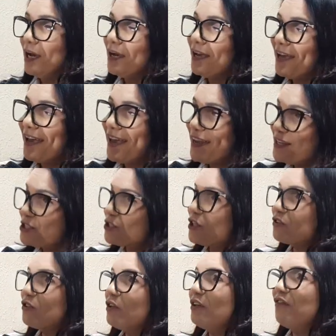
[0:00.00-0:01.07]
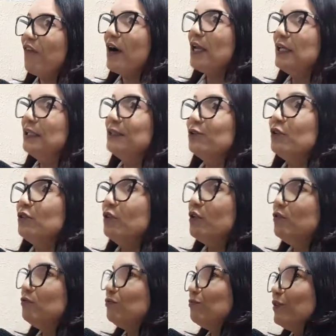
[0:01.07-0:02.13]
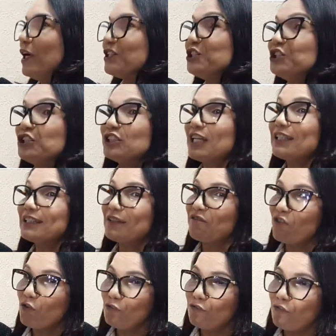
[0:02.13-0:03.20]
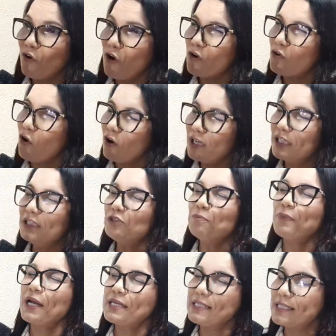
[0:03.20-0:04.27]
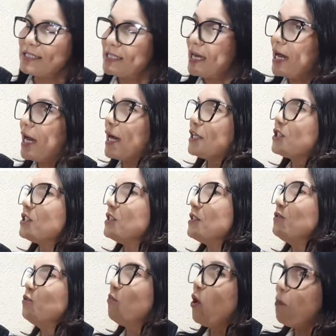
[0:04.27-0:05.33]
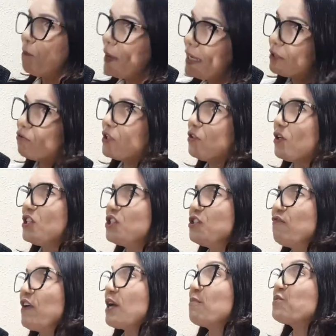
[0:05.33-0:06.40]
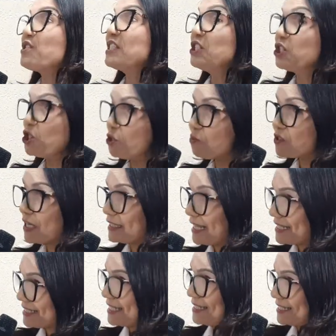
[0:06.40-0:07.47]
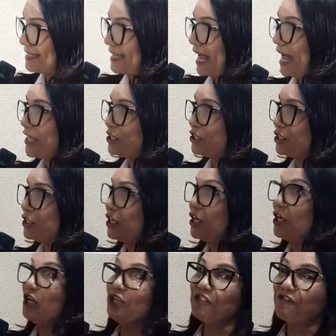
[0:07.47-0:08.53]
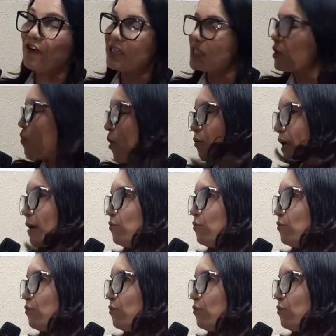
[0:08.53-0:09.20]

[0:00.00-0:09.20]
é, é isso que eu estou lhe falando. Eu, eu, a gente está com foco, olhando para a cidade. No momento que nós tivermos, sentirmos a necessidade de fazer qualquer